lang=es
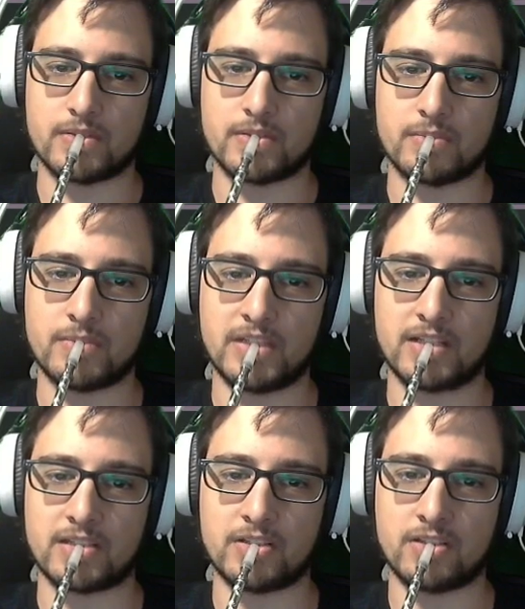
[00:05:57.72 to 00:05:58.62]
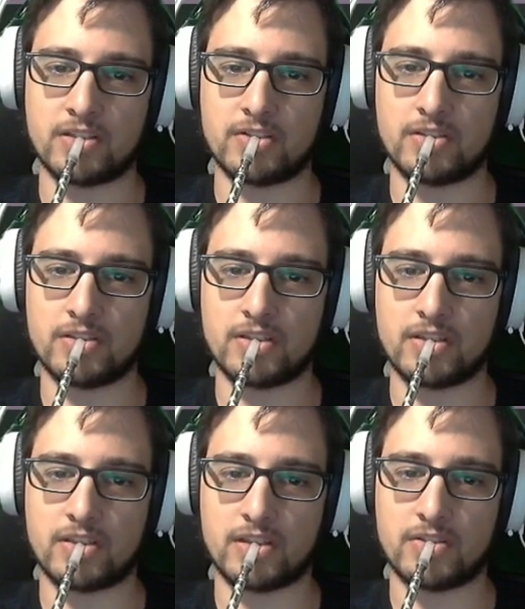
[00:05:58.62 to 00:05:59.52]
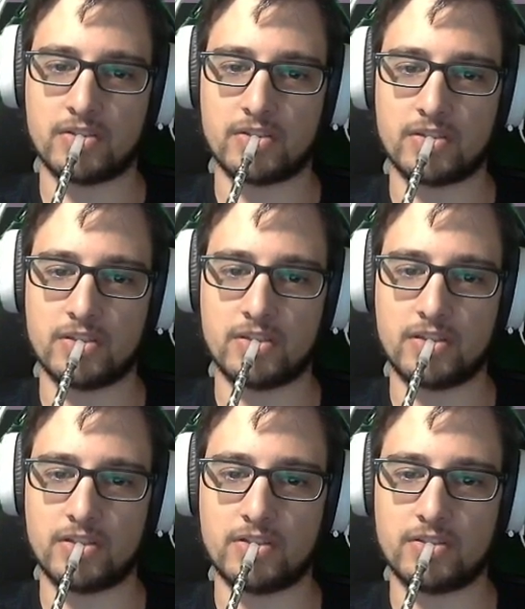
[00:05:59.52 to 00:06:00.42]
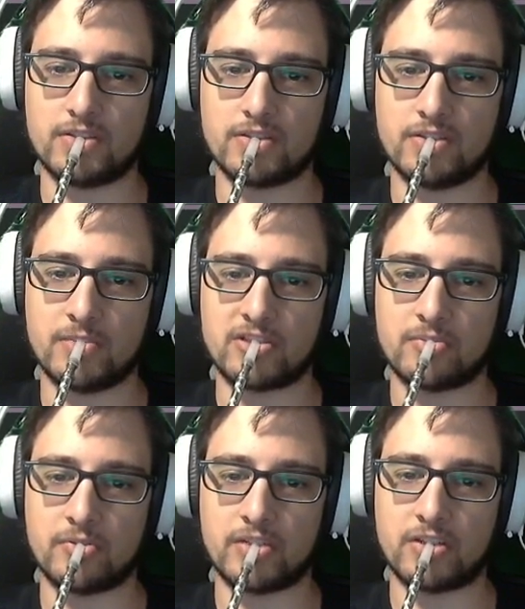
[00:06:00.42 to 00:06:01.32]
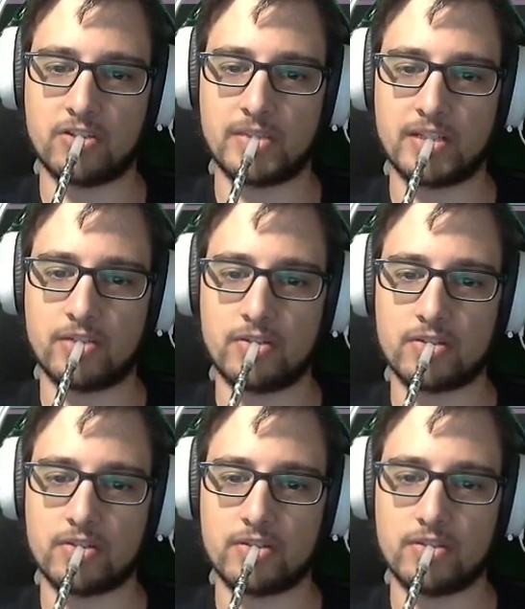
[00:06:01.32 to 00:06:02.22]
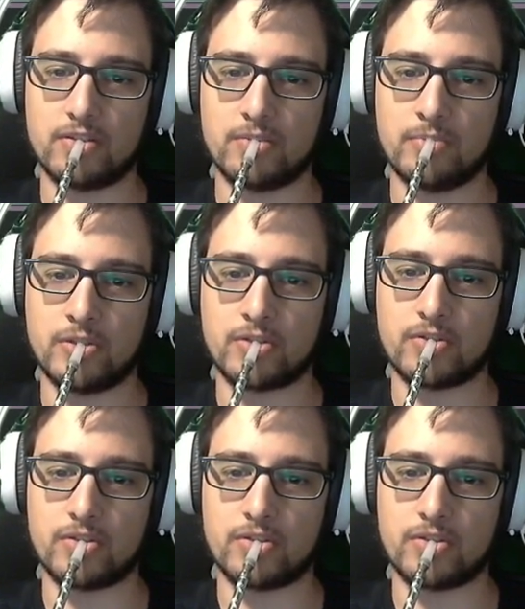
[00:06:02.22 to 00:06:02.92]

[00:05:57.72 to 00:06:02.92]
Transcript: Mira, si lo tengo entre 0 y 5, lo paso por un aglomerador, borro